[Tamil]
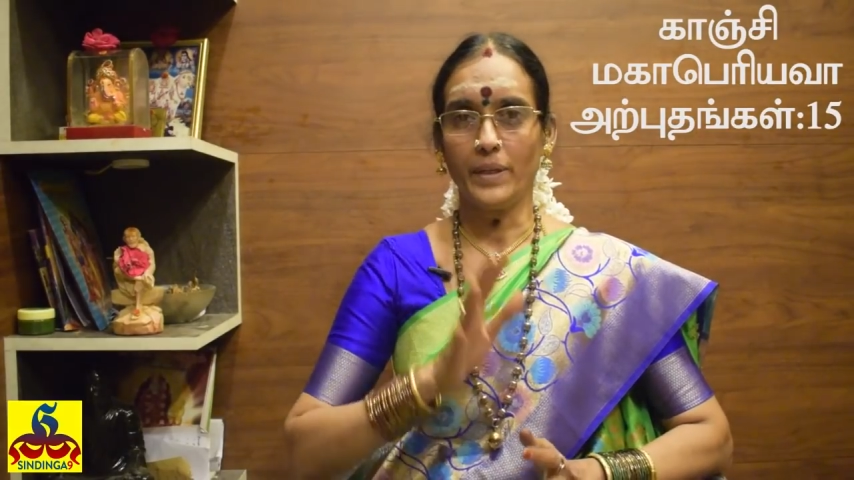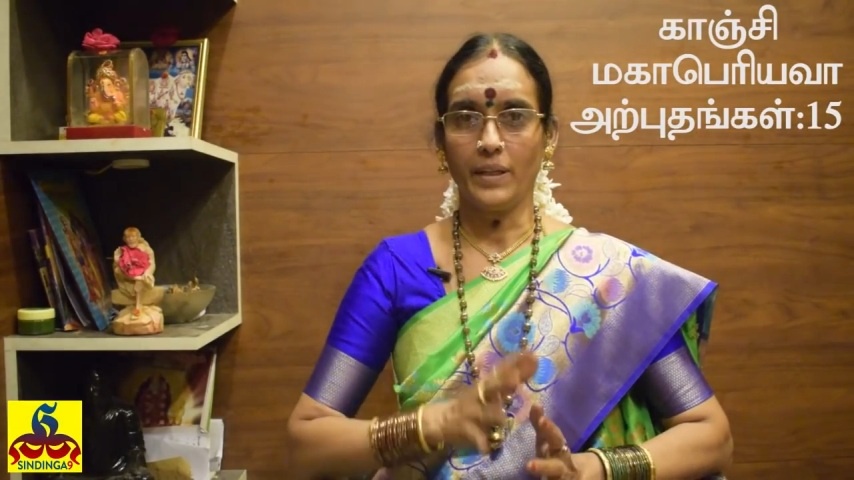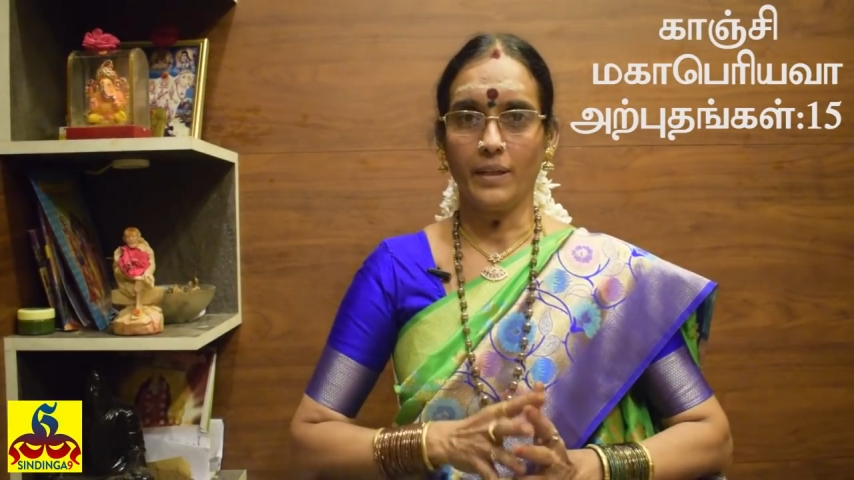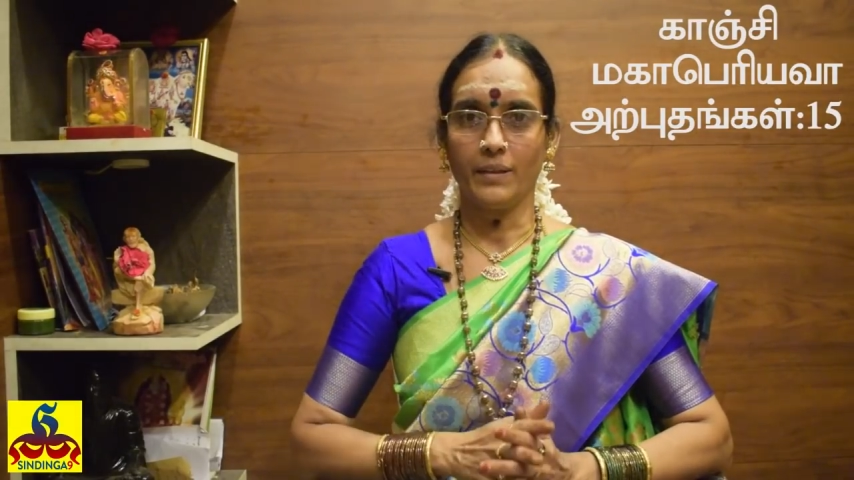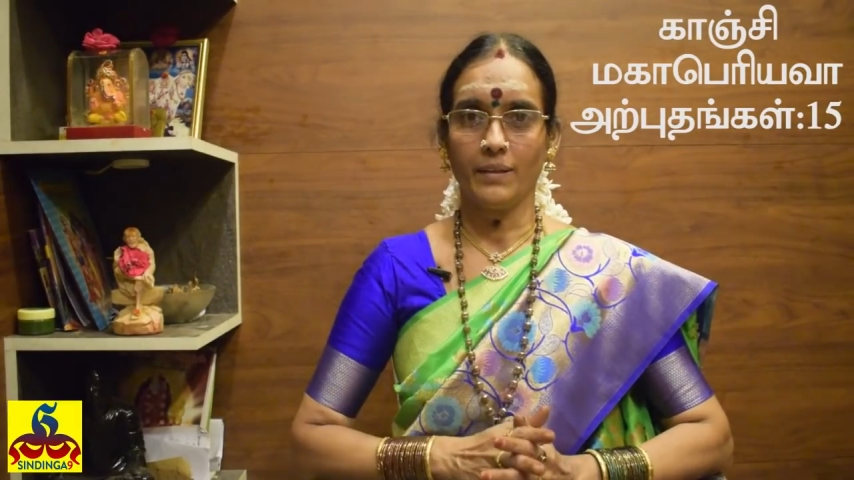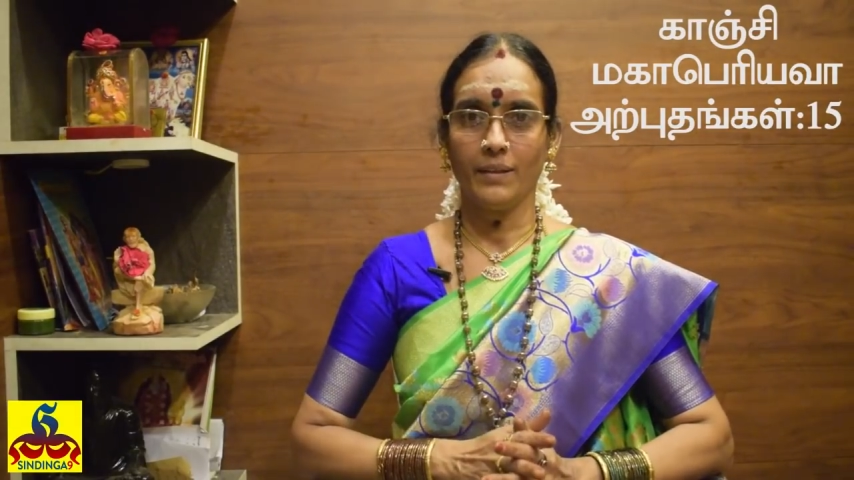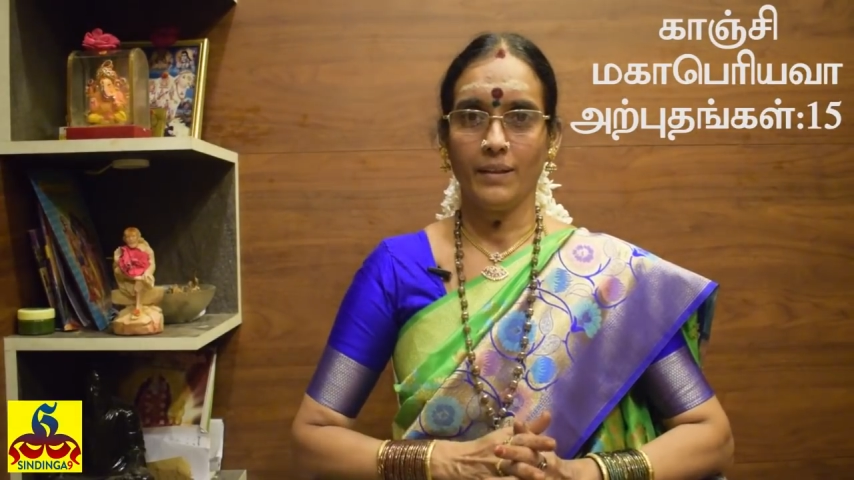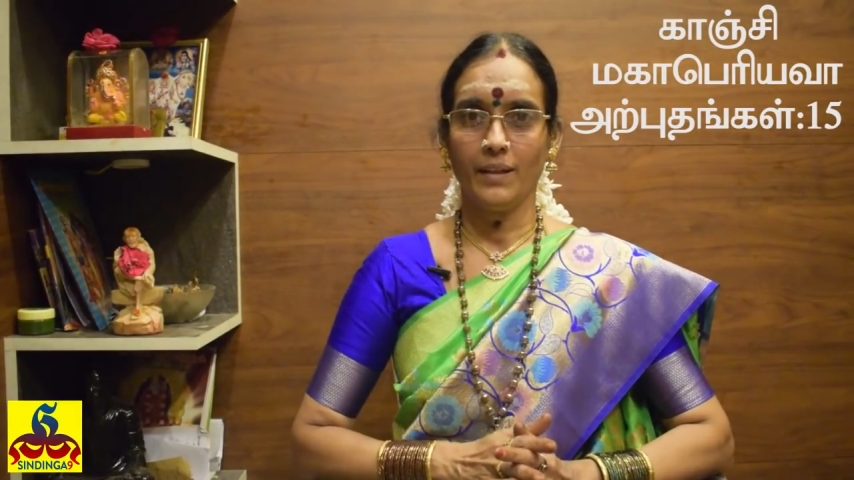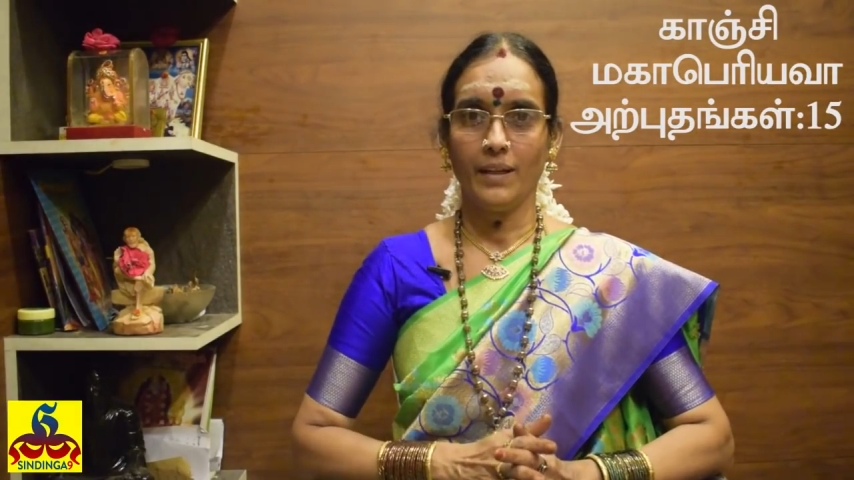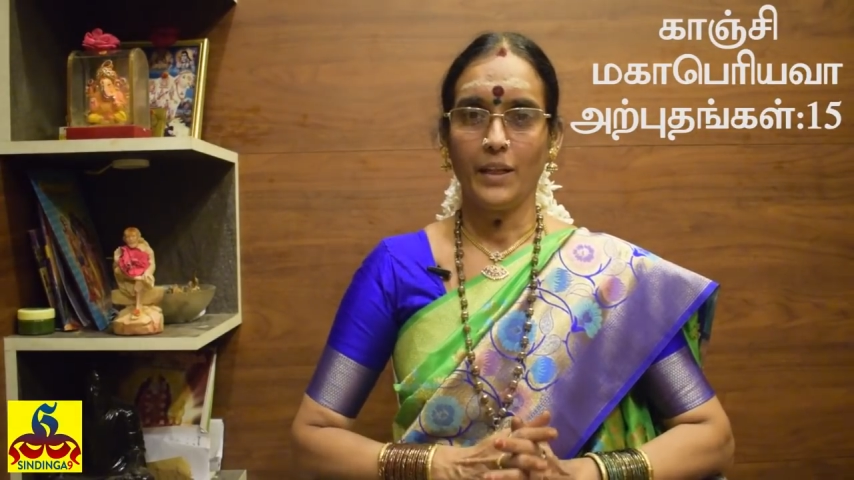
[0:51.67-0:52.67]
மீட்டிங்
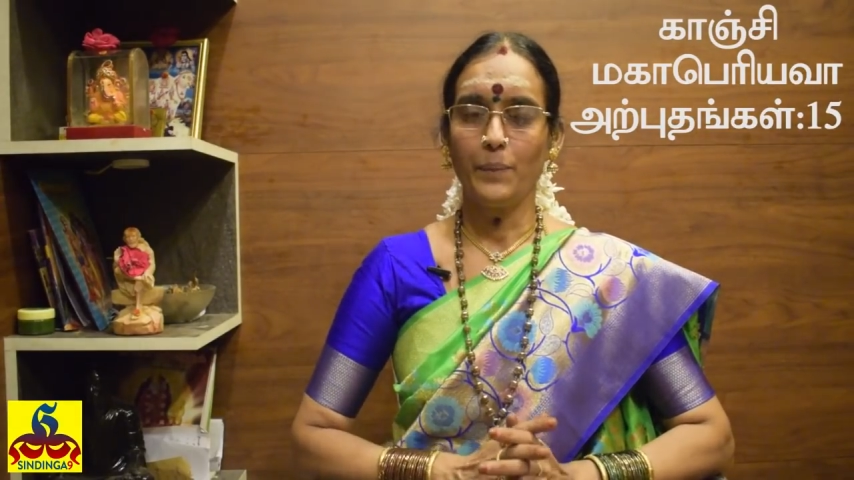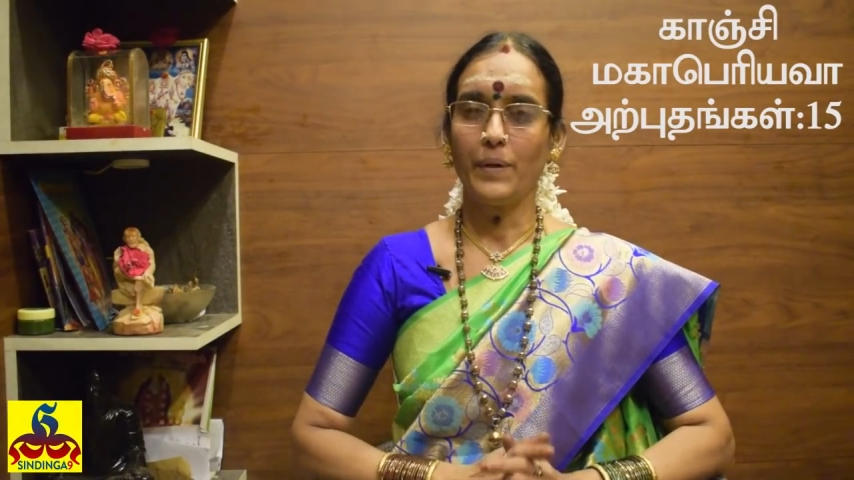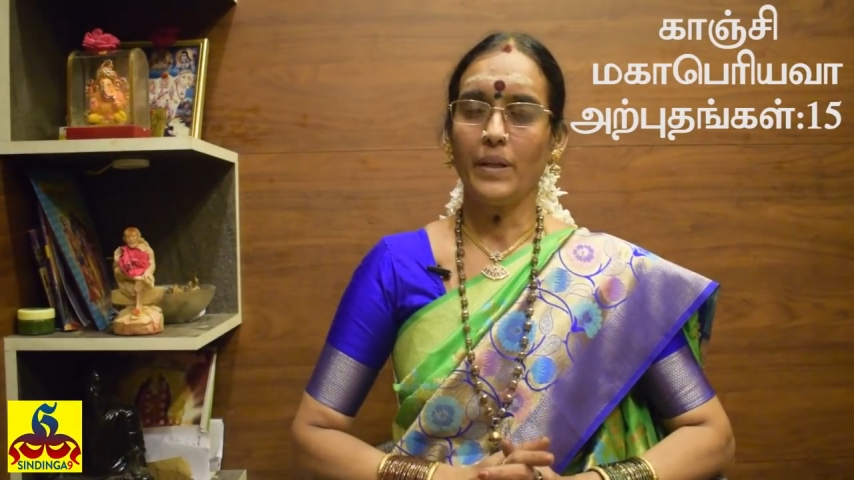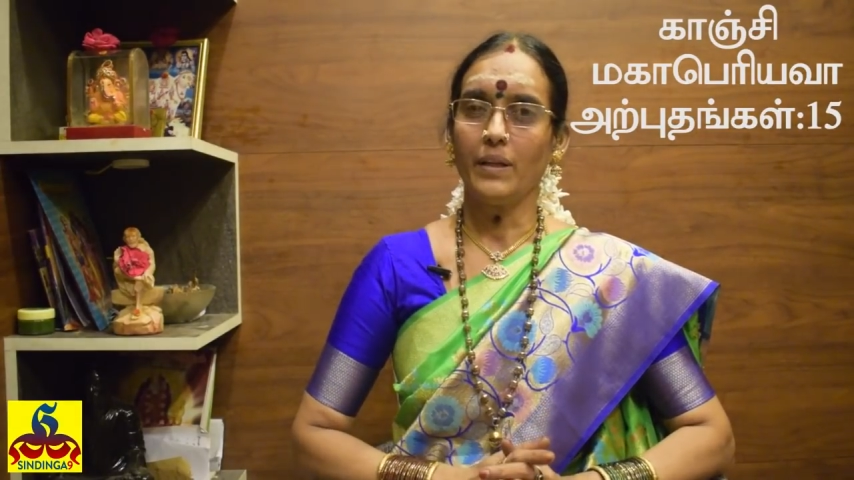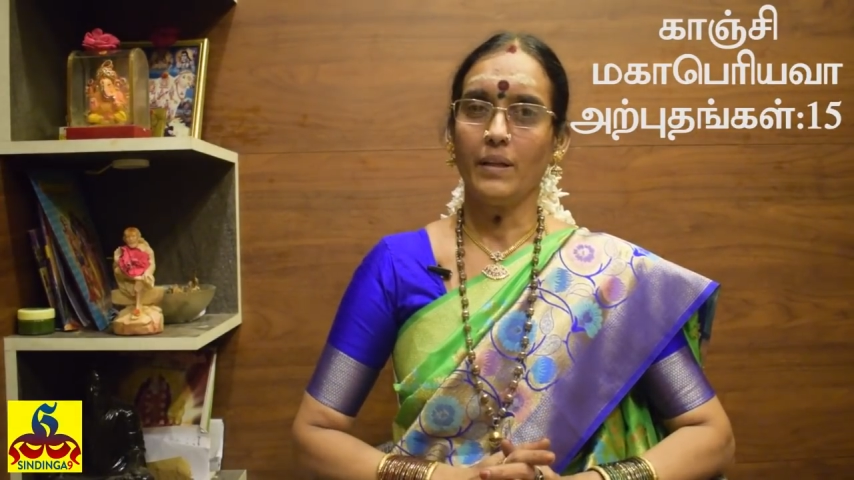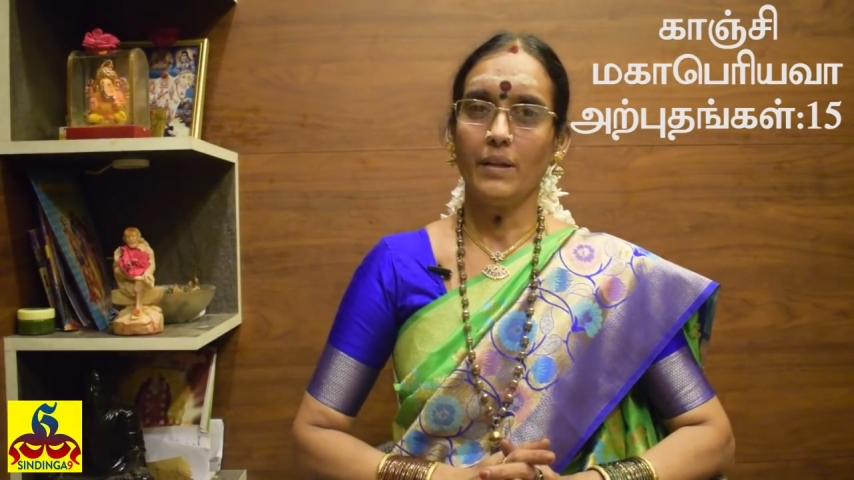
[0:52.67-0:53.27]
இப்படி